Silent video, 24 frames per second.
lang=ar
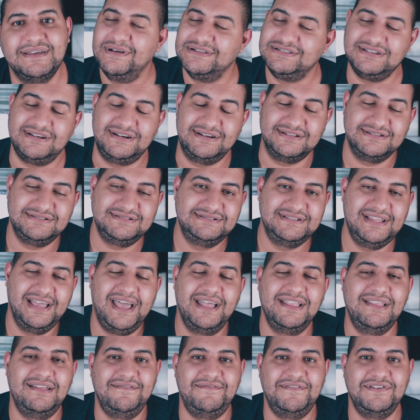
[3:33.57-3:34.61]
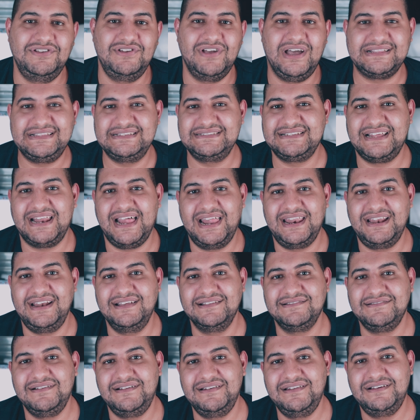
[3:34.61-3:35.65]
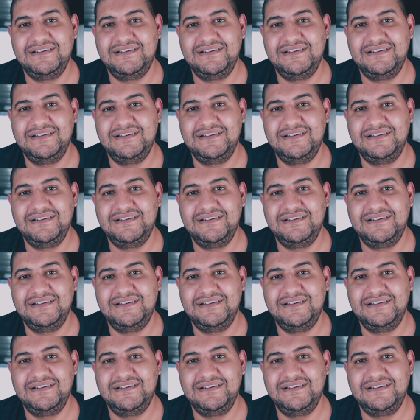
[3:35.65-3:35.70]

بس خلاص ده كان الفيديو اعتذر على الاطاله